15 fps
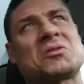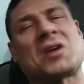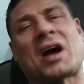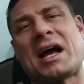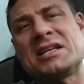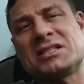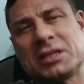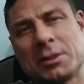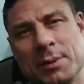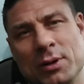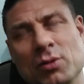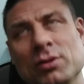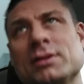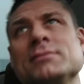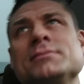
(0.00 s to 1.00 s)
30
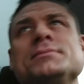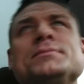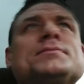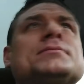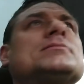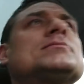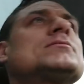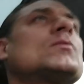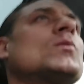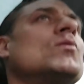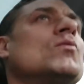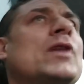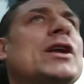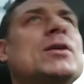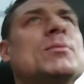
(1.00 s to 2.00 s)
Minuten,
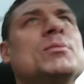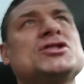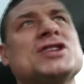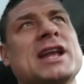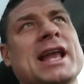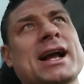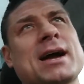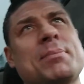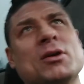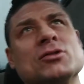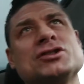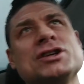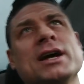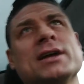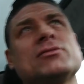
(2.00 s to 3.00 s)
wenn ihr ein bisschen länger
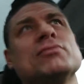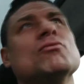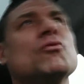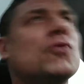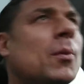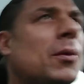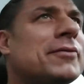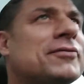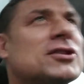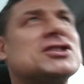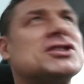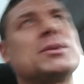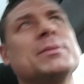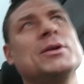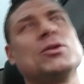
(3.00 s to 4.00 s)
pausiert,
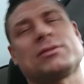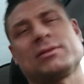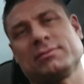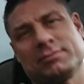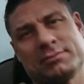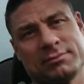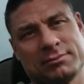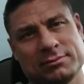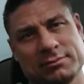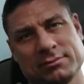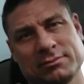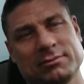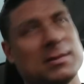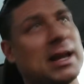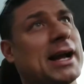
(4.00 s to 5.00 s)
45 Minuten,
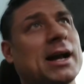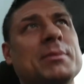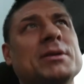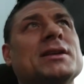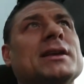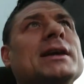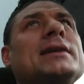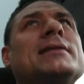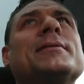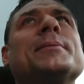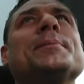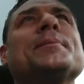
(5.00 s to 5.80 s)
länger bitte nicht.